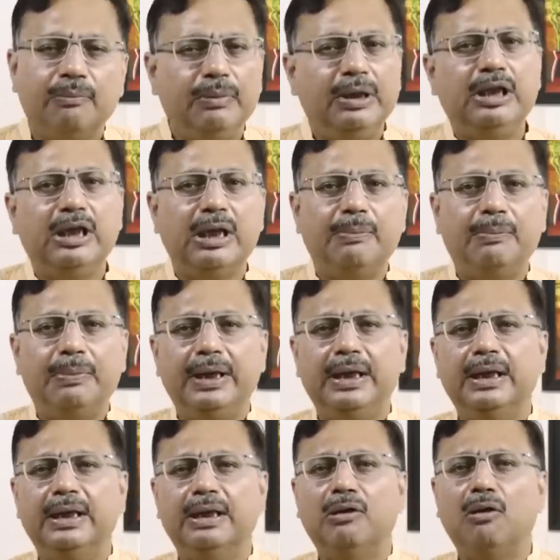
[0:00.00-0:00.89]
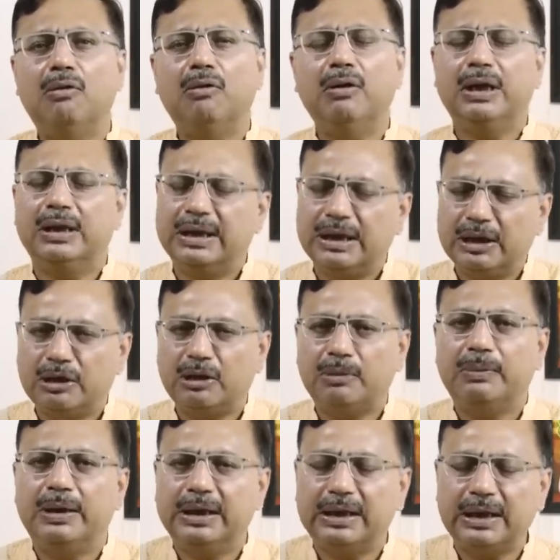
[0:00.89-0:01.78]
বিজেপি কংগ্রেসের
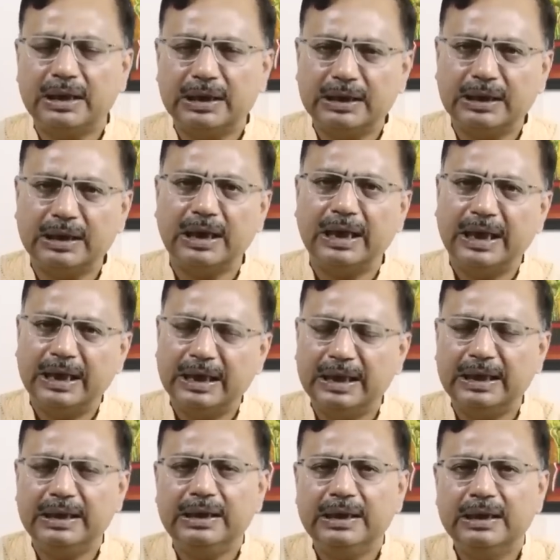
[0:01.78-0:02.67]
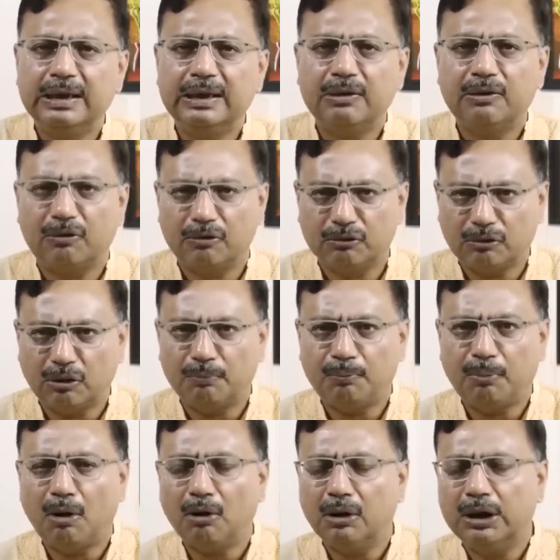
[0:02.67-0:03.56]
সামনে তাঁটে তাঁটে এলেন
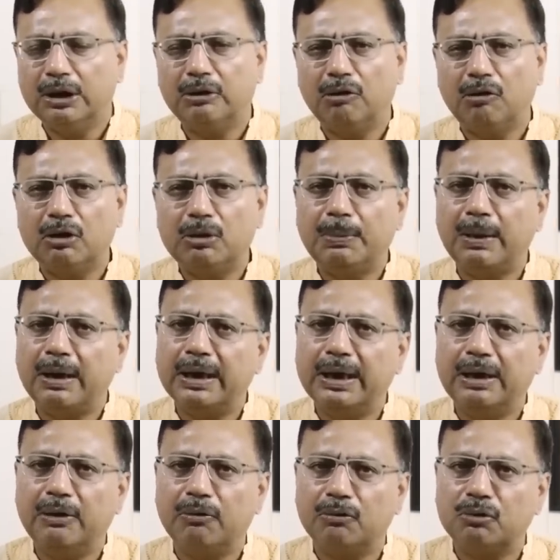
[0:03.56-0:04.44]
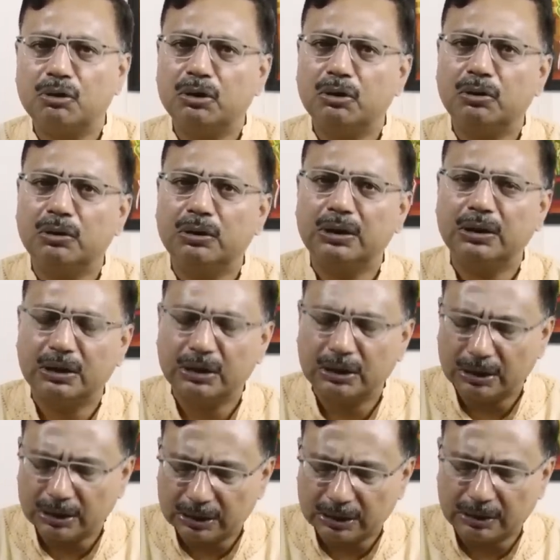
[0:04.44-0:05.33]
ফলের রস ভাঙিয়ে অনশন
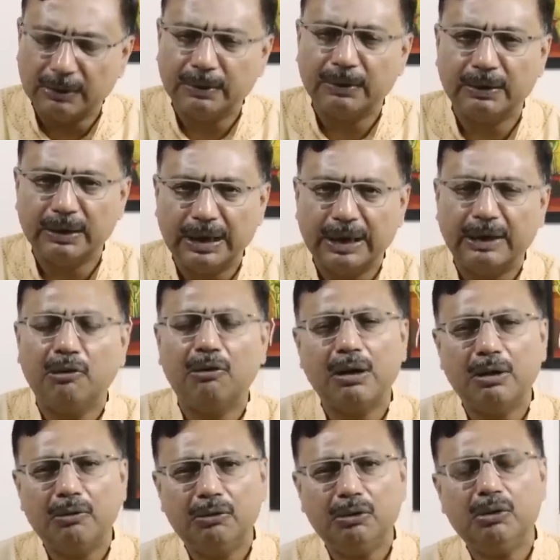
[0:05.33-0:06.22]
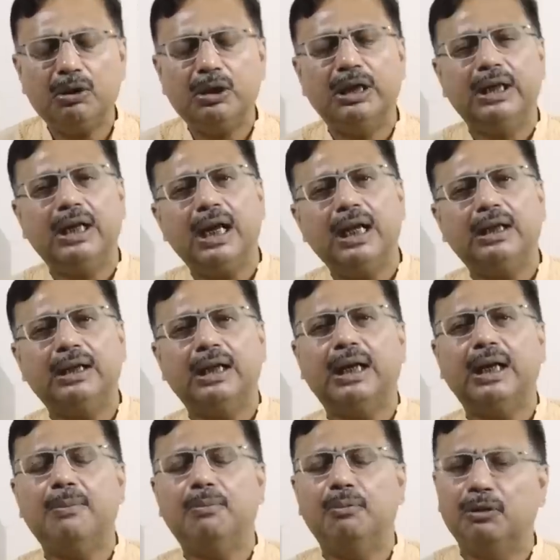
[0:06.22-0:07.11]
এ করা হলো সেটা
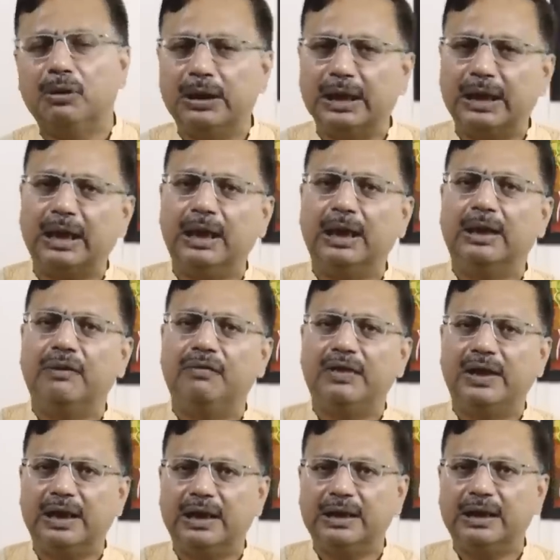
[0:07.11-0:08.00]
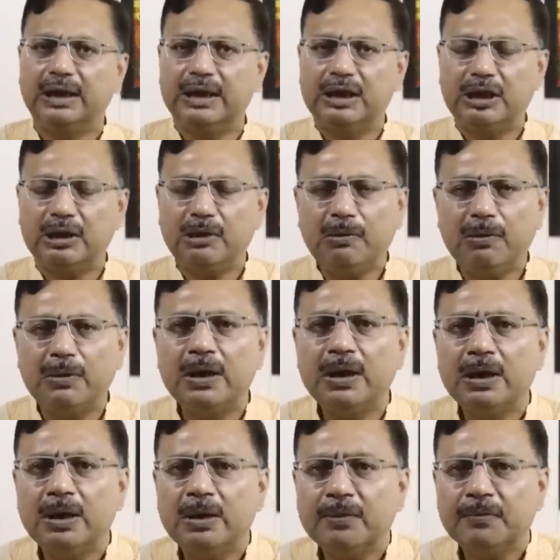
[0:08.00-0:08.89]
তাকে পলিটিক্যাল ডিভিডেন্ড দিয়েছিল
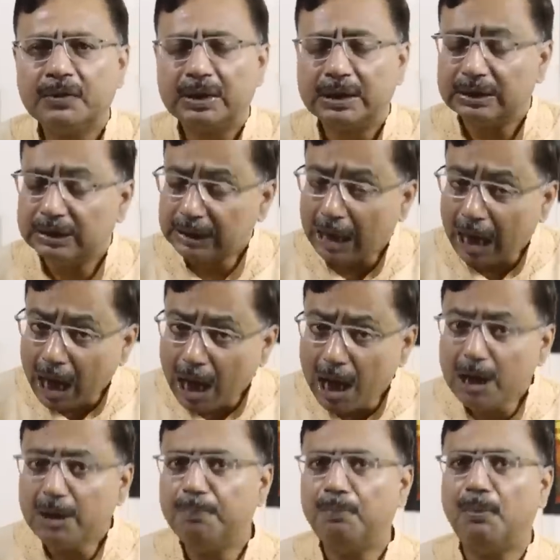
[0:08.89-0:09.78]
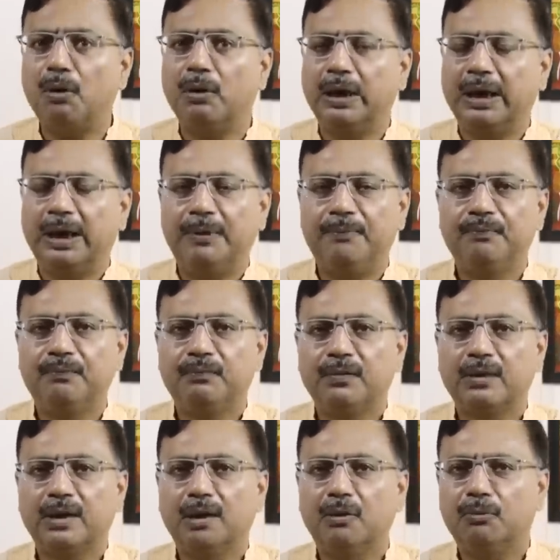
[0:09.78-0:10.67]
তারপরে
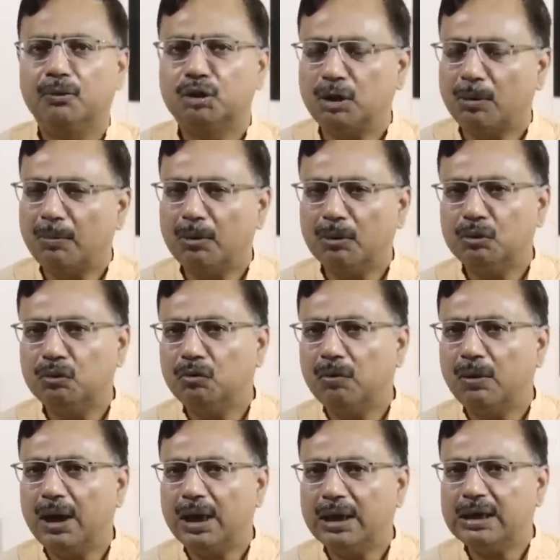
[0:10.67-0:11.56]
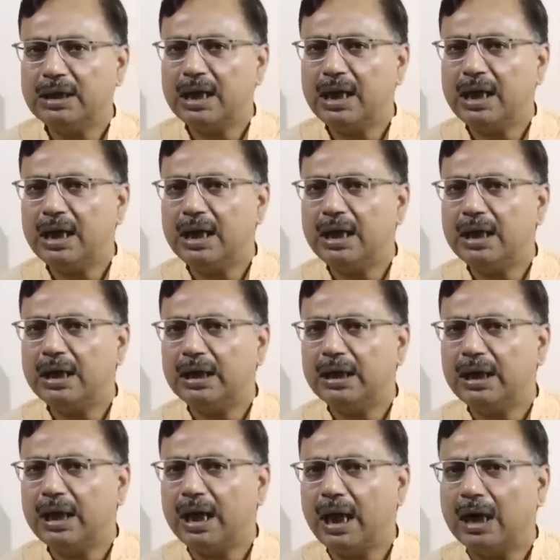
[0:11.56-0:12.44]
সম্ভব দু হাজার
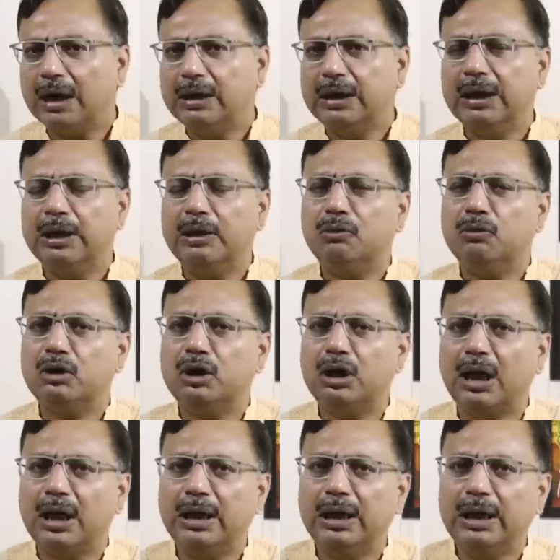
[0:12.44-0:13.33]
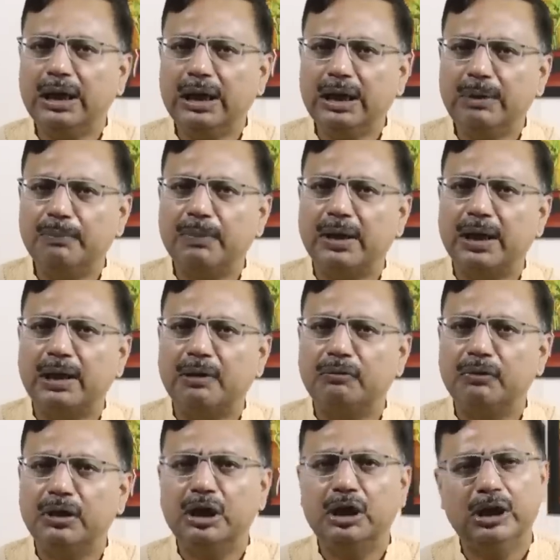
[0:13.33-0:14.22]
আঠেরো সালে বা
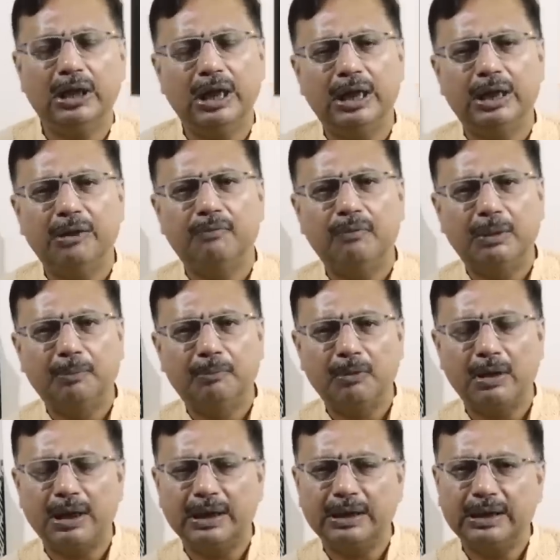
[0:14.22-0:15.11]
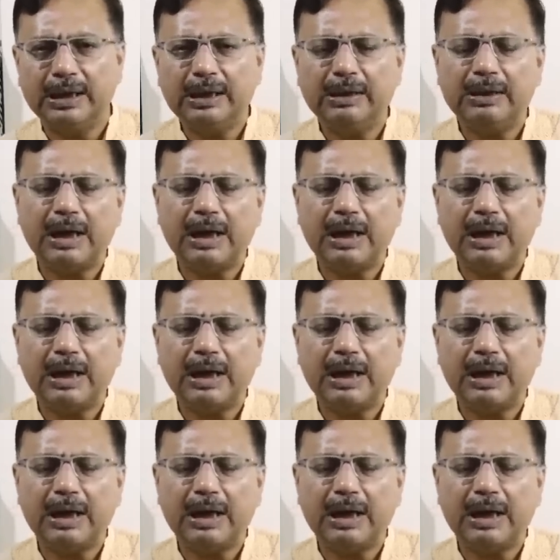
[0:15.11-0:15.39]
উনিশ সালের ফেব্রুয়ারিতে